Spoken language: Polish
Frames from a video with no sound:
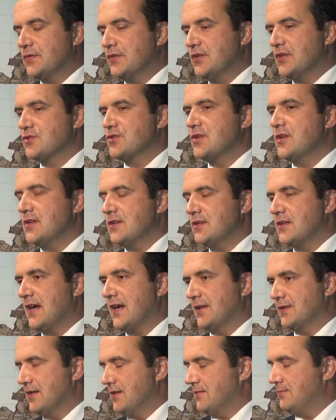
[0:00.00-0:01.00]
Jeżeli
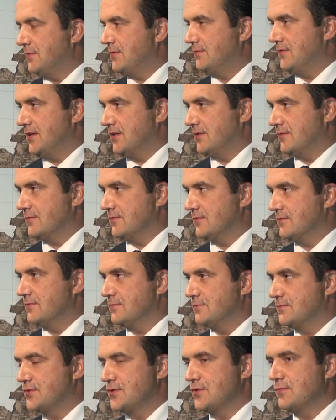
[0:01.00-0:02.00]
Rada Powiatu
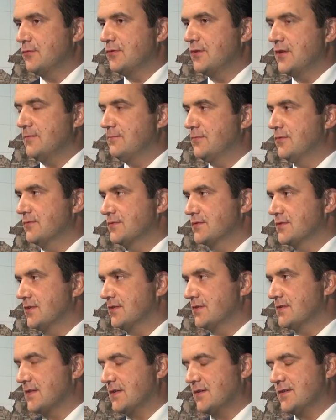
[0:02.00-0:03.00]
przyjmuje
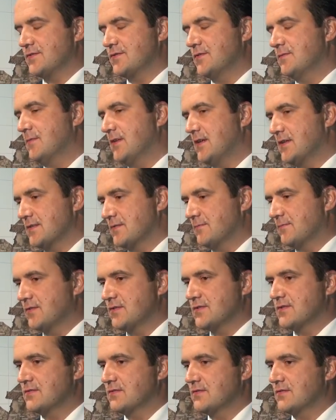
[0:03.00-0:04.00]
budżet za każdym razem, to,
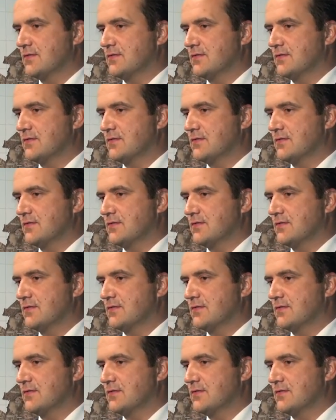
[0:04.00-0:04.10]
jest,